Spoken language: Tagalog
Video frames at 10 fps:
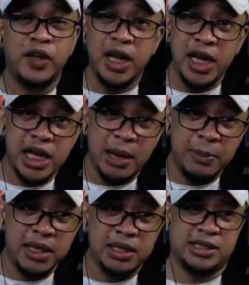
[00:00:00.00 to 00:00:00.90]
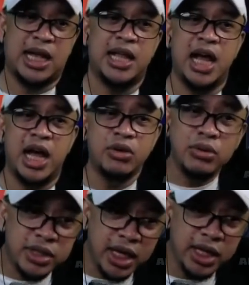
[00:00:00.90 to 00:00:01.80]
feeling namin na sana
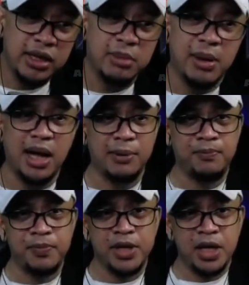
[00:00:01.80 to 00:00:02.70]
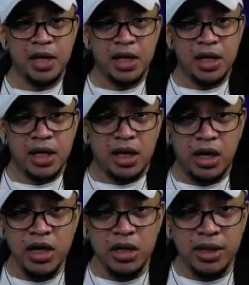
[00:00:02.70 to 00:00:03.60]
ayusin, di ba?
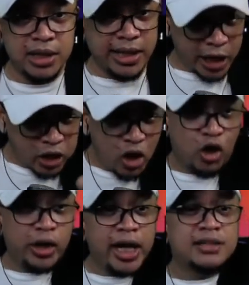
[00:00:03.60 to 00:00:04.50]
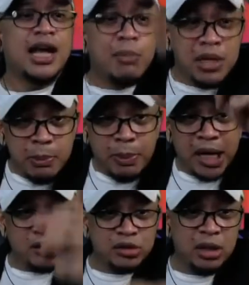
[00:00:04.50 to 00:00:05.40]
O yun, eto correct, sabi ni
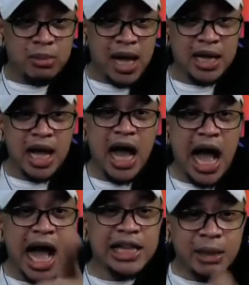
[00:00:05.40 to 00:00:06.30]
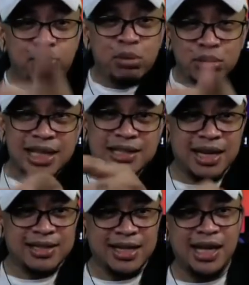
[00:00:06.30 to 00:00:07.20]
personal vlog. Hanap butas
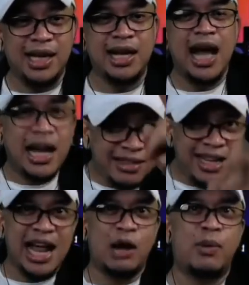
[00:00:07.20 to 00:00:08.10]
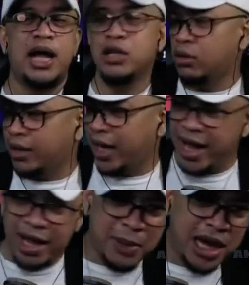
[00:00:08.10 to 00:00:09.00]
kasi ang dilawan.
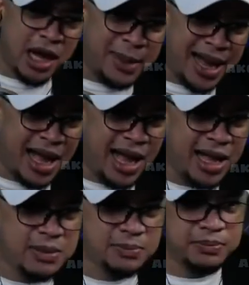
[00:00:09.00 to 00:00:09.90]
Correct, palakpakan!